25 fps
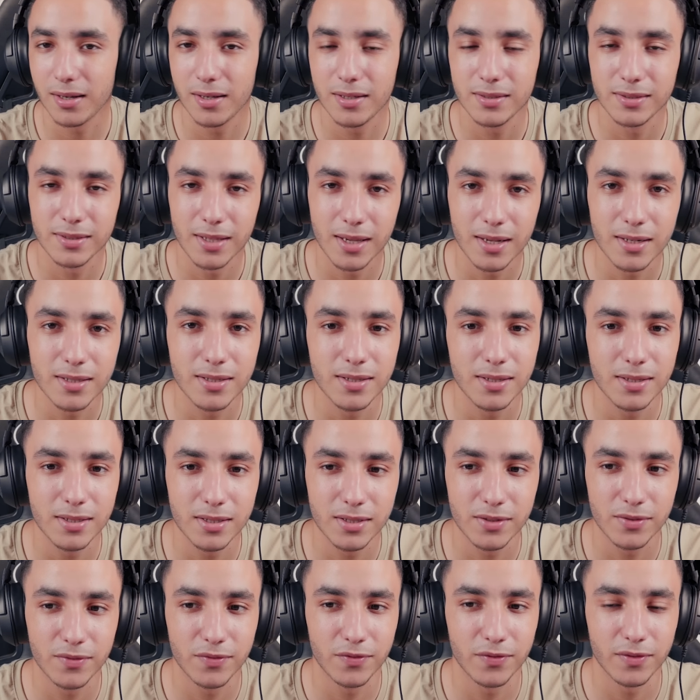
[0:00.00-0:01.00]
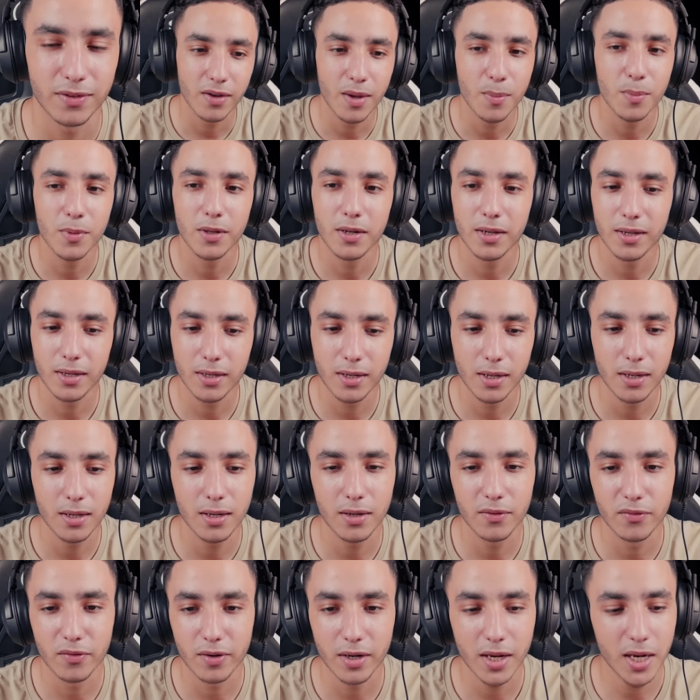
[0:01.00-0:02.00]
لي زارتيست في امريكا
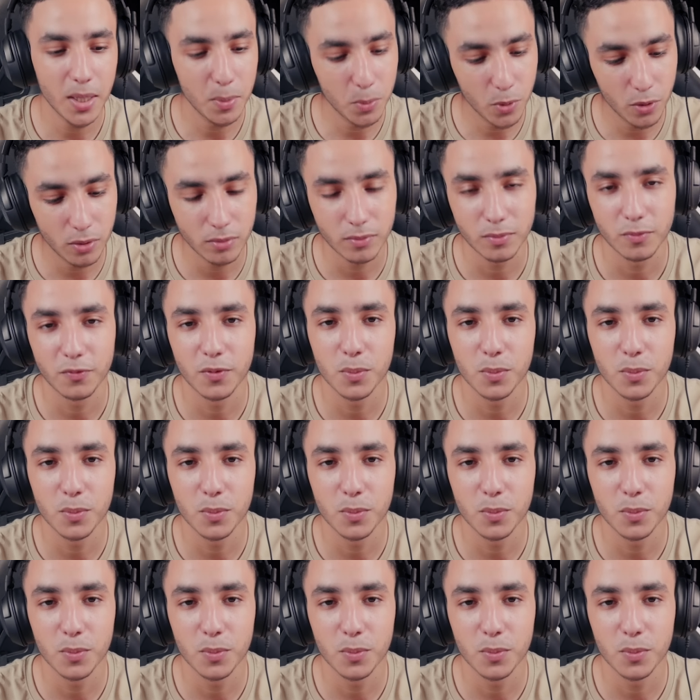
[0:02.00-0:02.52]
اللي فريمون